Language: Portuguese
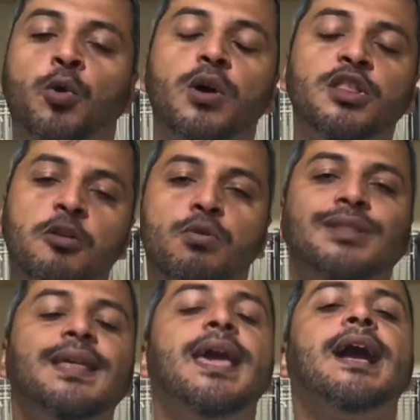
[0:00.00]
Quando eu
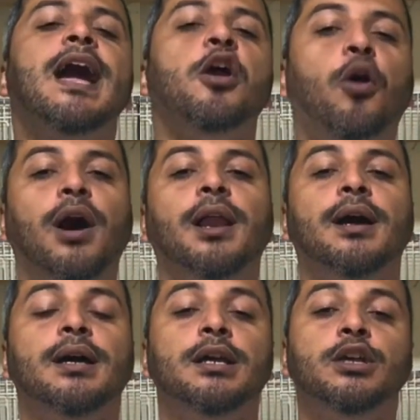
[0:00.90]
botei a
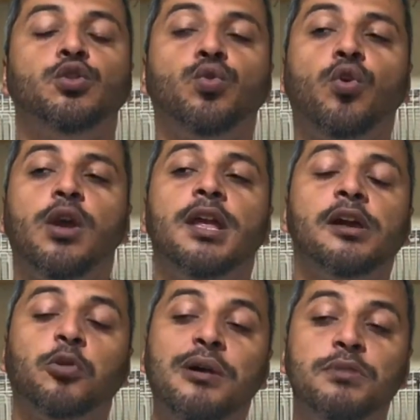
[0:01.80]
gaiola do
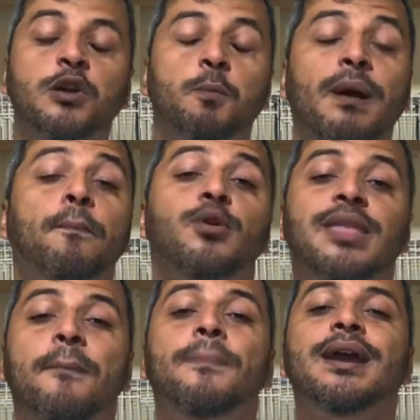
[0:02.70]
coleiro do amigo para
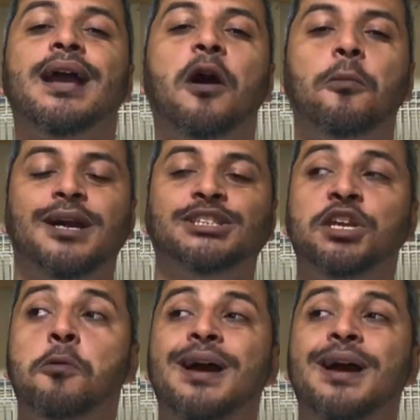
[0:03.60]
poder pegar o magia, o